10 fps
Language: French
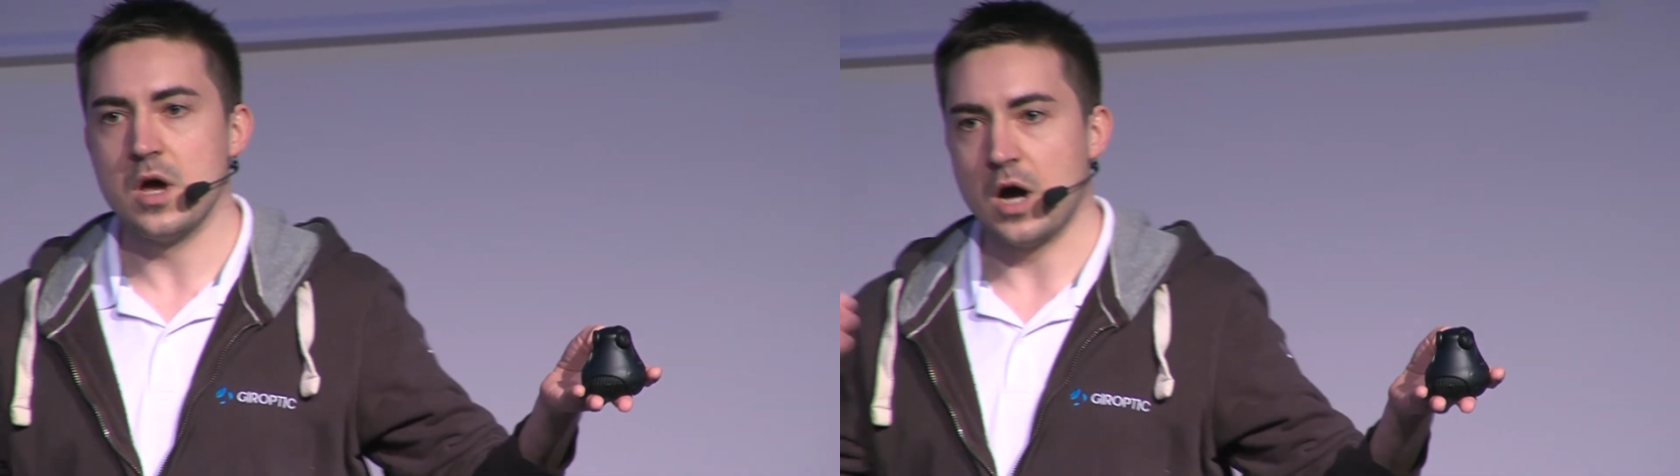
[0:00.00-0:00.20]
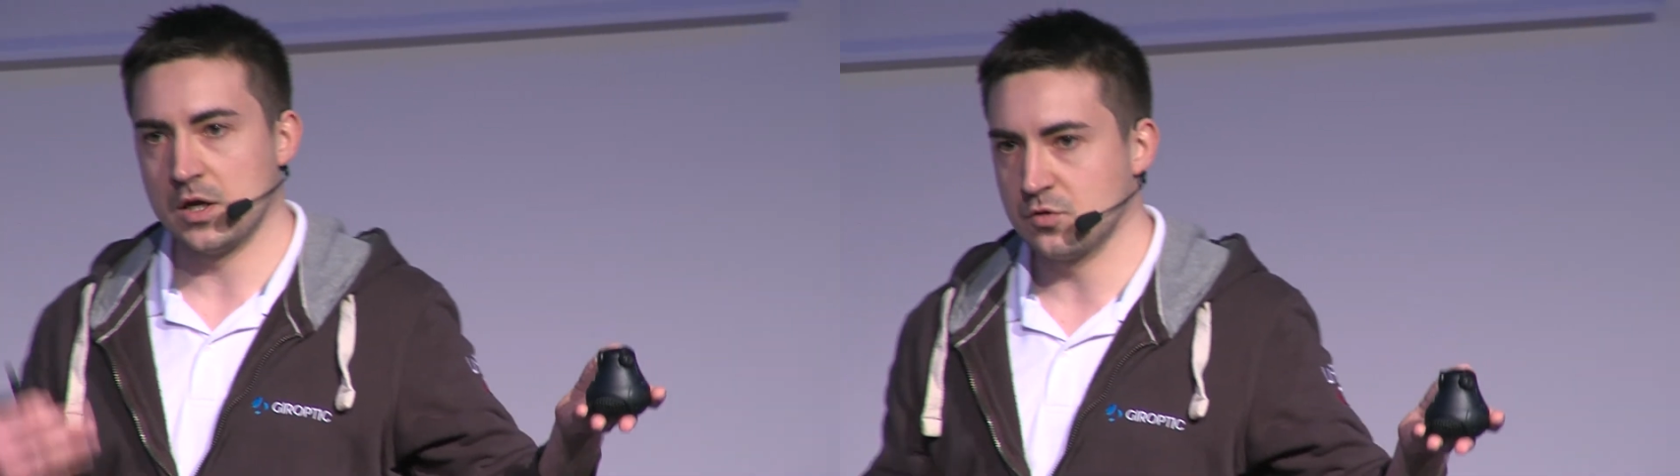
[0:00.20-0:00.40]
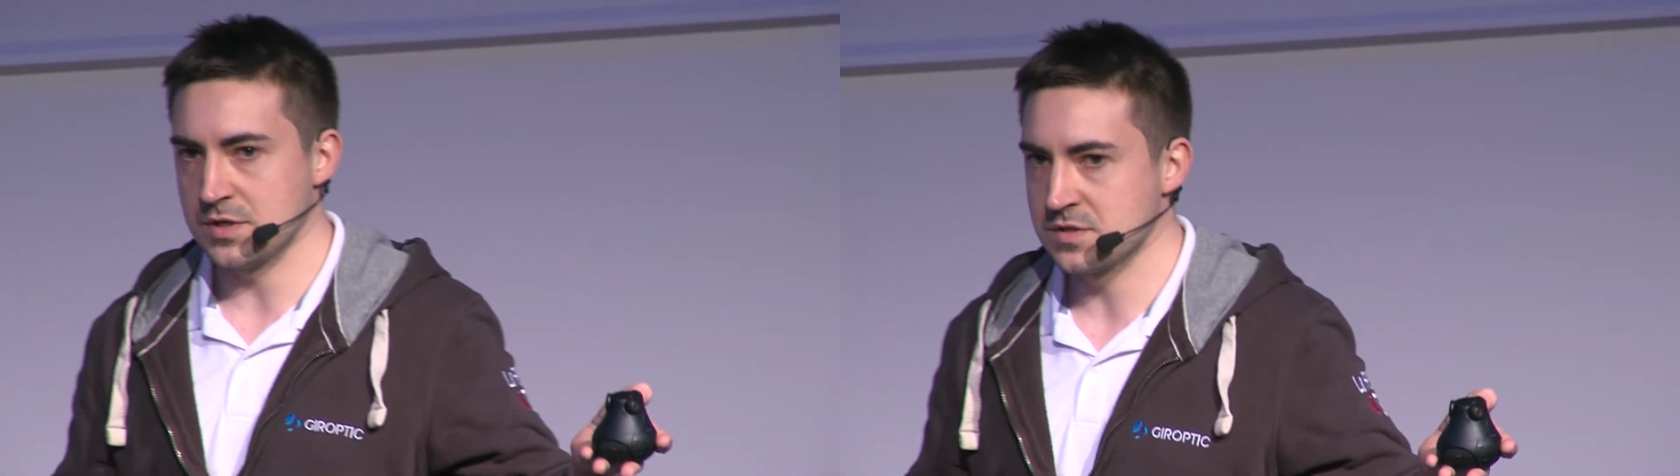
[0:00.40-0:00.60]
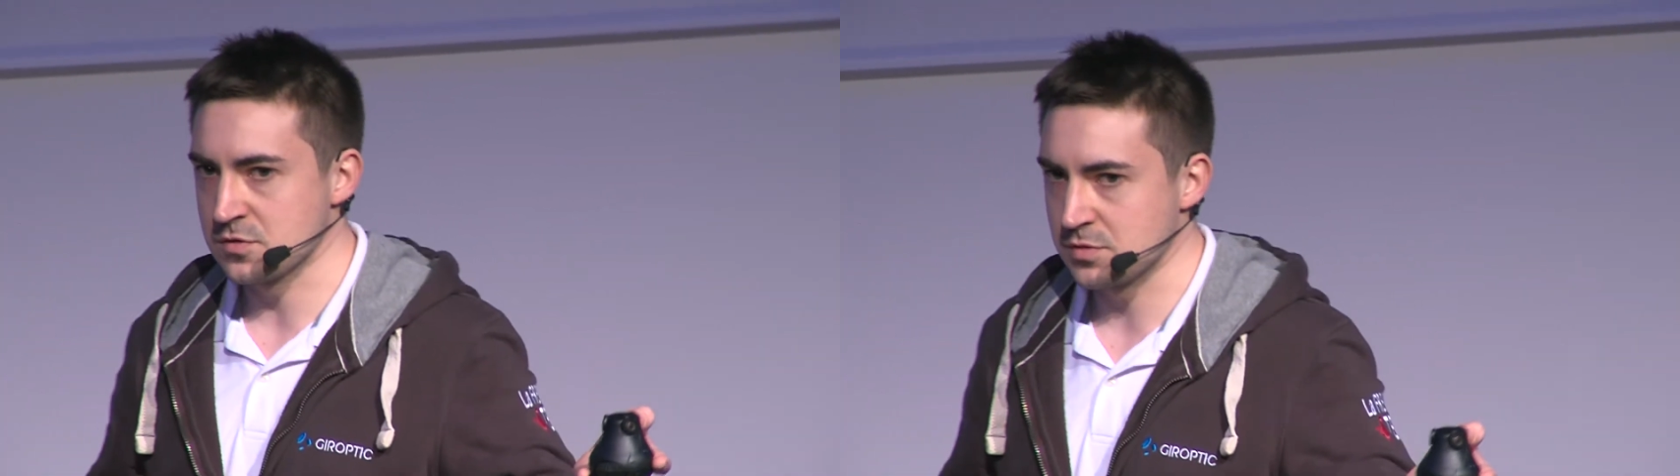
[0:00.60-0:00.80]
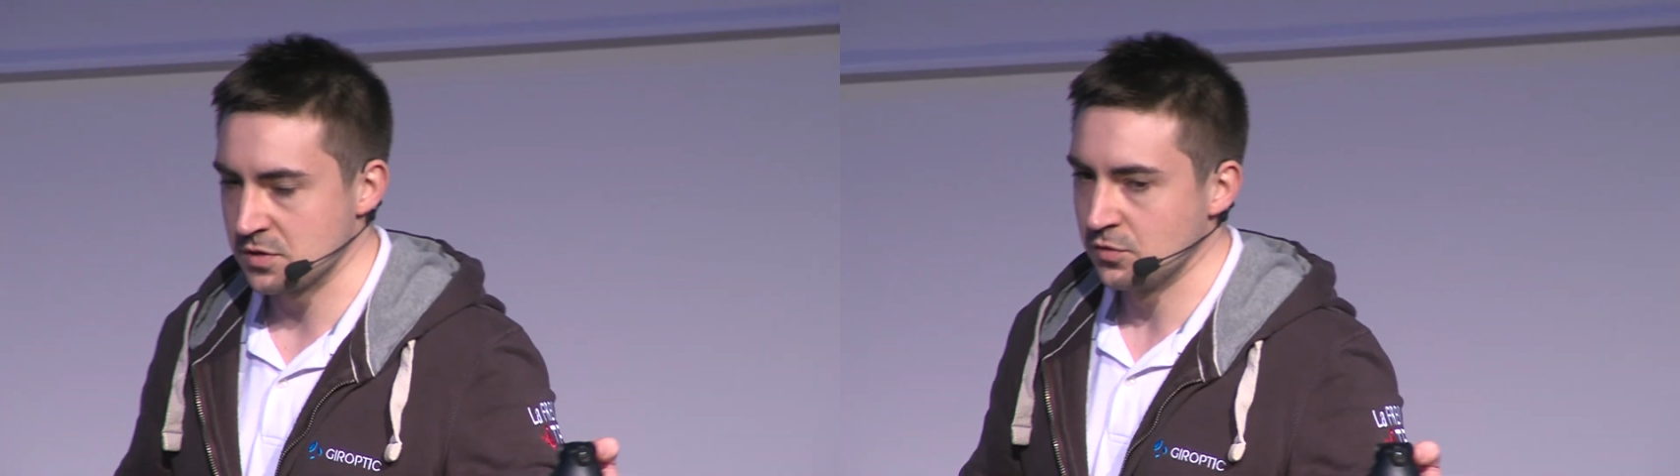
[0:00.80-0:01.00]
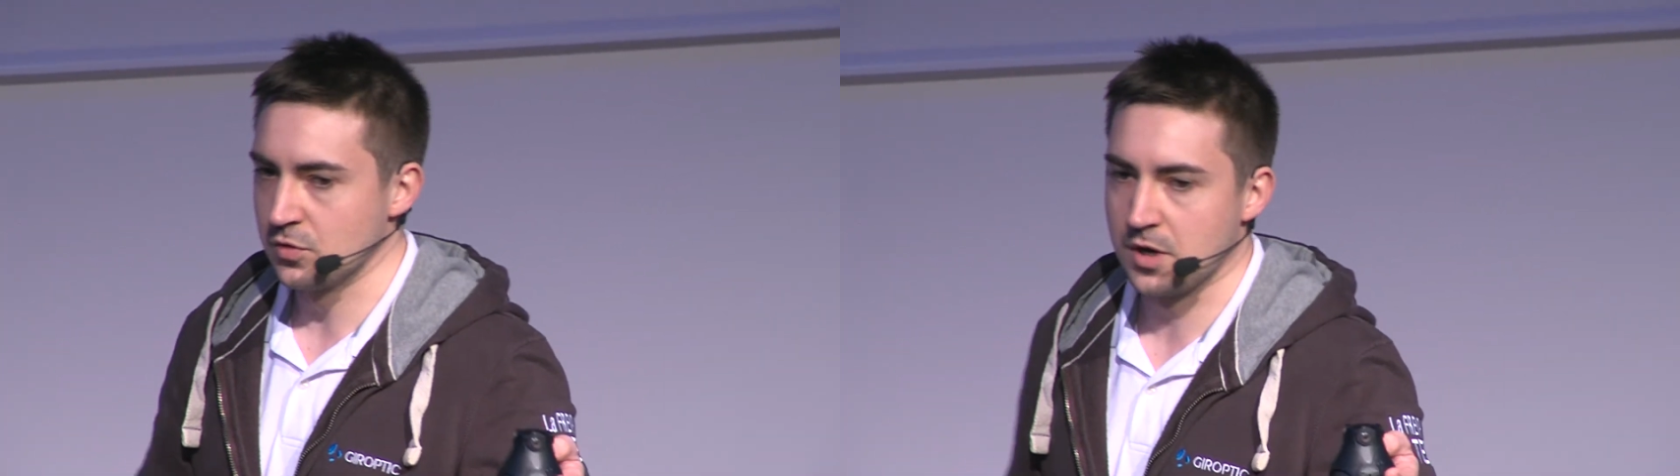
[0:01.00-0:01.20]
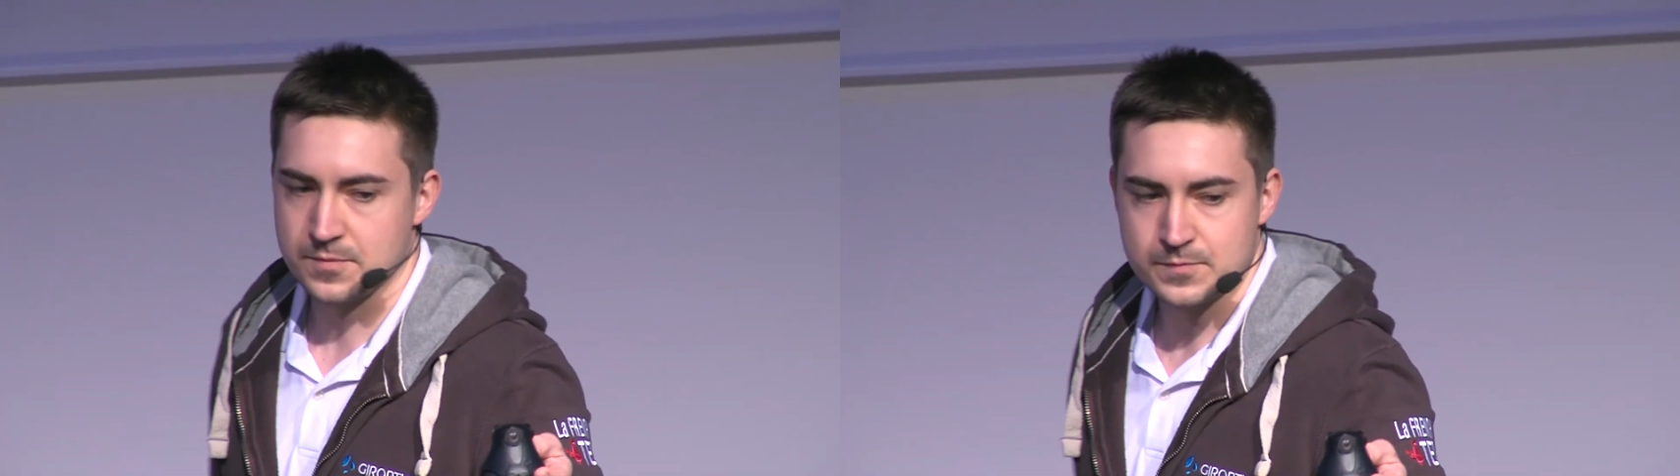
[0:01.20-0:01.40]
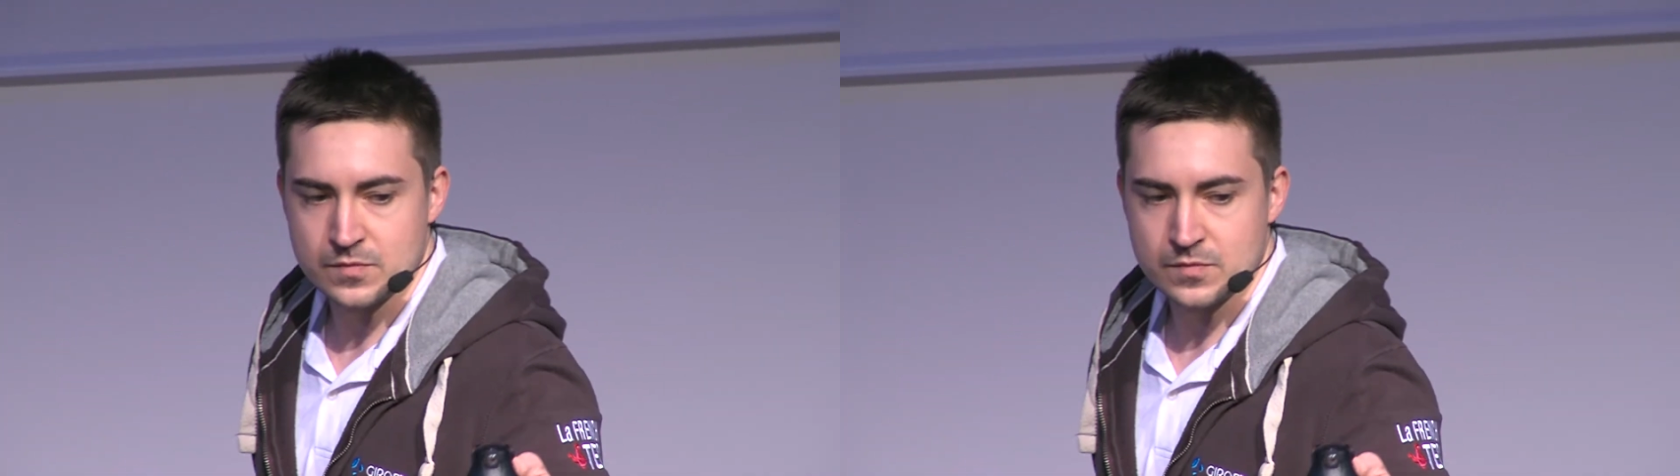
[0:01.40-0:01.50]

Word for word: à 360 degrés,